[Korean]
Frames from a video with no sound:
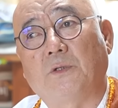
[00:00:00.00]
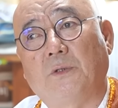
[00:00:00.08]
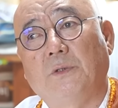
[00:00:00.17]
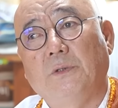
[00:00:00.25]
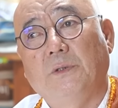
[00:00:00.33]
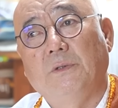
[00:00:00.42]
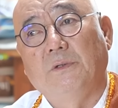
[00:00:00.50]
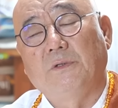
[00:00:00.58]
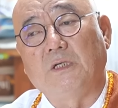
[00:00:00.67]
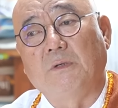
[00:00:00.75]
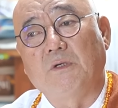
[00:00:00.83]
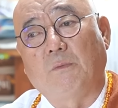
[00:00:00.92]
네.
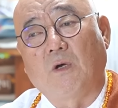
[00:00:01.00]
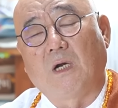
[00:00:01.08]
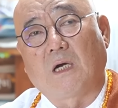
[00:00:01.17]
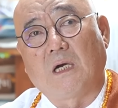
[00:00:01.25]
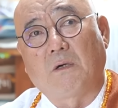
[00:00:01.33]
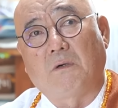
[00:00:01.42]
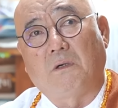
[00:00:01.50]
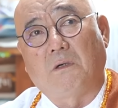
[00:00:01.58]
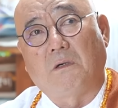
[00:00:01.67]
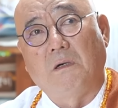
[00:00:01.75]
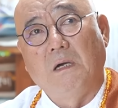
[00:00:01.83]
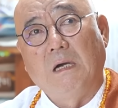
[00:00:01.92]
점점 올라가고